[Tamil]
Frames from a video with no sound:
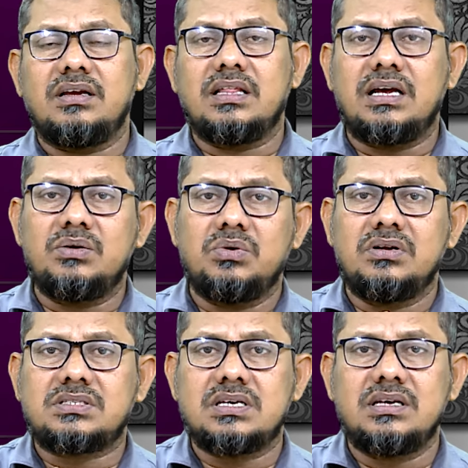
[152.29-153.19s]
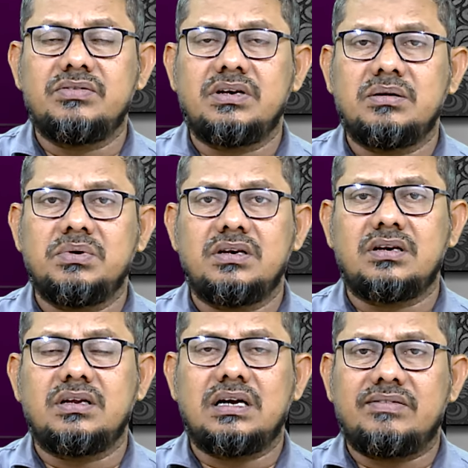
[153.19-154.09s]
ஏதாவது ஒன்று செய்ய வேண்டும்
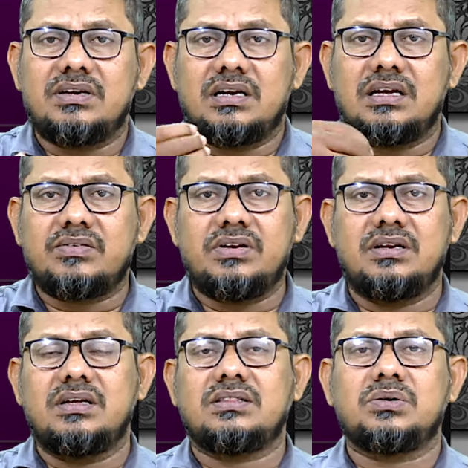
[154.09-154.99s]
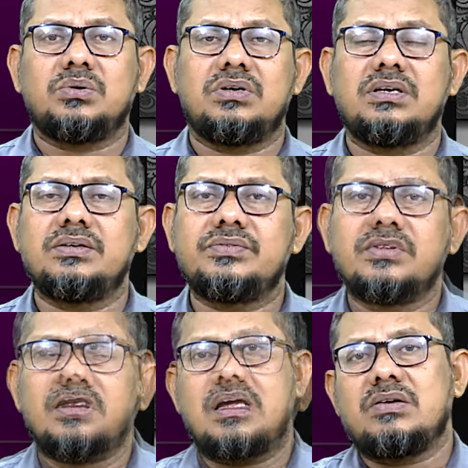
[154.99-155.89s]
என்று அவர்களாகவே நினைத்து கொண்டு
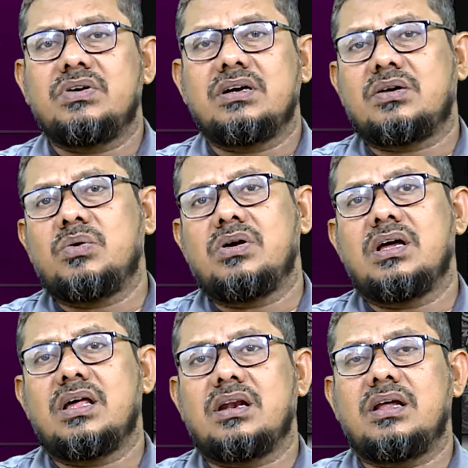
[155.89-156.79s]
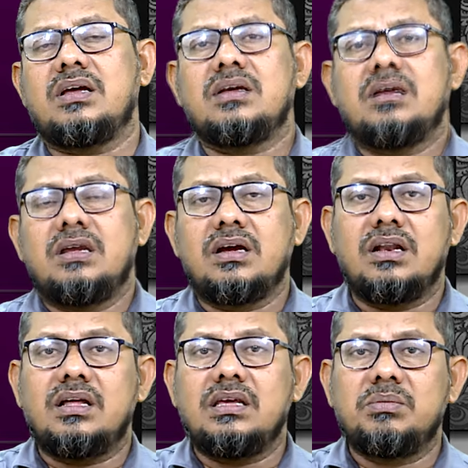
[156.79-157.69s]
ஆர்வ கோளாறுல
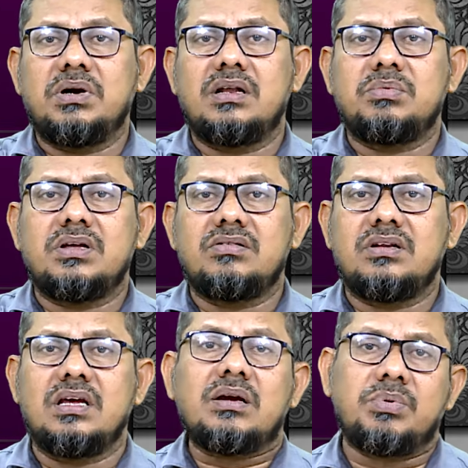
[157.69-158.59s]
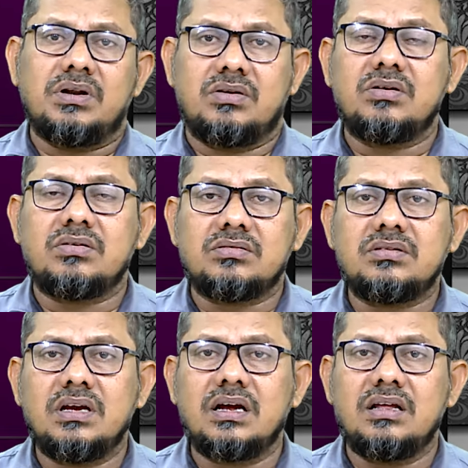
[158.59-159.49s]
எங்களை அதிகமான பேர் வந்து லைக் பண்ணணும்
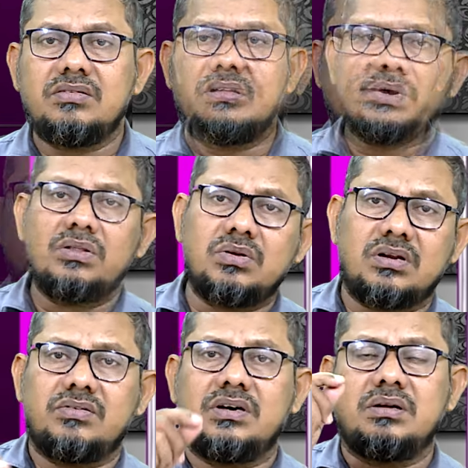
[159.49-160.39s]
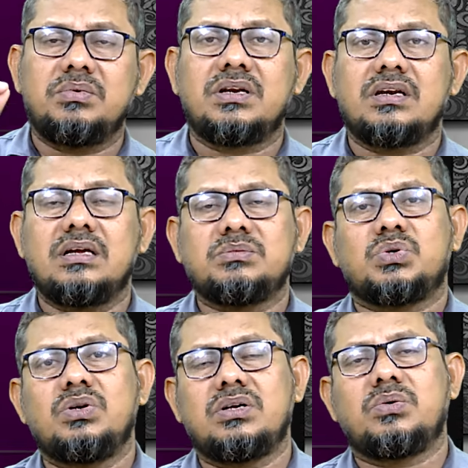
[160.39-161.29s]
எங்களை வந்து பின்தொடர வேண்டும் என்றெல்லாம்
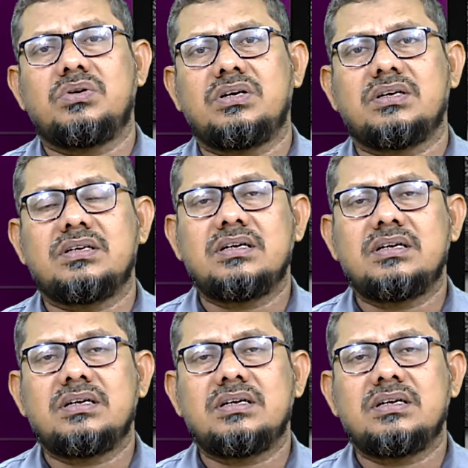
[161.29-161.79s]
சொல்லி கொண்டு